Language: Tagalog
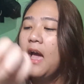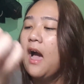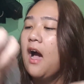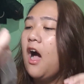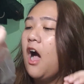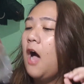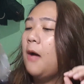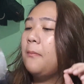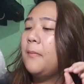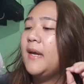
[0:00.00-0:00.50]

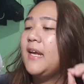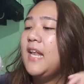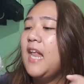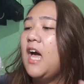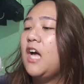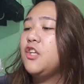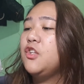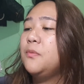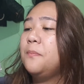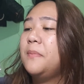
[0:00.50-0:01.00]
um,
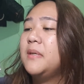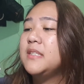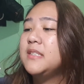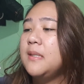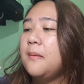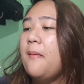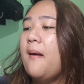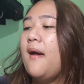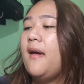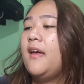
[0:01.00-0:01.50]
kailangan yung
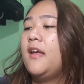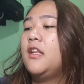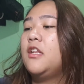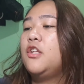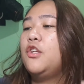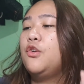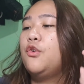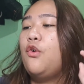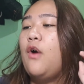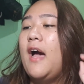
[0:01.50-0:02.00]
pagsamahin
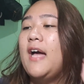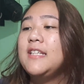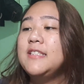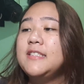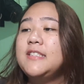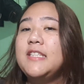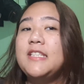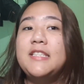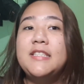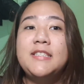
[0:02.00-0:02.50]
yung
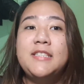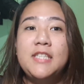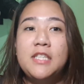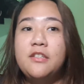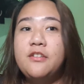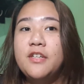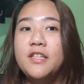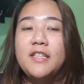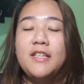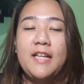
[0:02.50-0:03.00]
Aztec
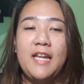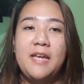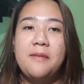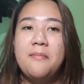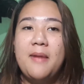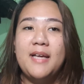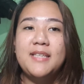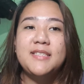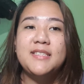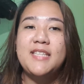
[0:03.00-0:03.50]
Secret Clay
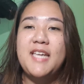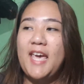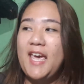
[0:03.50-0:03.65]
Mask